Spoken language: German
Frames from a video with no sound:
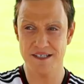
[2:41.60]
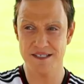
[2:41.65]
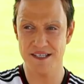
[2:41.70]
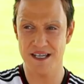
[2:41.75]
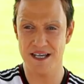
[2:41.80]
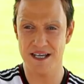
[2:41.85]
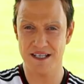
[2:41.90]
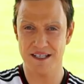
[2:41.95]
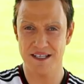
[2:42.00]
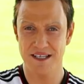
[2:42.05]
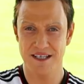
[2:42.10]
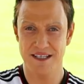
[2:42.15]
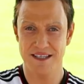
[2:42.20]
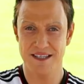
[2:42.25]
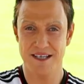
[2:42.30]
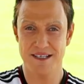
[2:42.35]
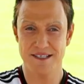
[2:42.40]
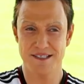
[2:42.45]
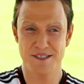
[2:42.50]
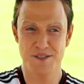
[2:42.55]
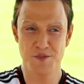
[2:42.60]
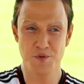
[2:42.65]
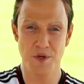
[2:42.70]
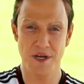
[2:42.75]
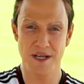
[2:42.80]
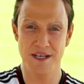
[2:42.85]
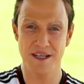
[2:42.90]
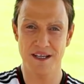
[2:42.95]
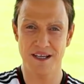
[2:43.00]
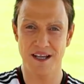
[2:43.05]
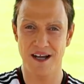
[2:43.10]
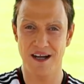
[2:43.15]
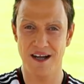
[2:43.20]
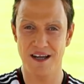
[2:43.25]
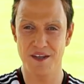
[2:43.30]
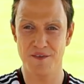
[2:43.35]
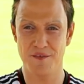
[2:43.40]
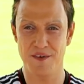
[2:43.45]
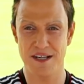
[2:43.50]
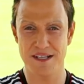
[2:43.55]
gesagt, das ist nur eine
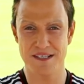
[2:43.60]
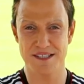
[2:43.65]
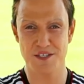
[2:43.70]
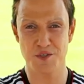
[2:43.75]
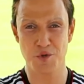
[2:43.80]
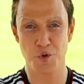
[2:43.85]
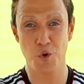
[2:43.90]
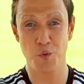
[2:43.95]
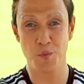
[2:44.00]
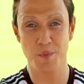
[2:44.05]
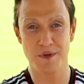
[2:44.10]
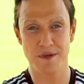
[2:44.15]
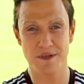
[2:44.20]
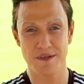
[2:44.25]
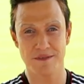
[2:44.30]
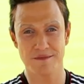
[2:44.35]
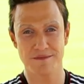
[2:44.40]
Karnevalstruppe.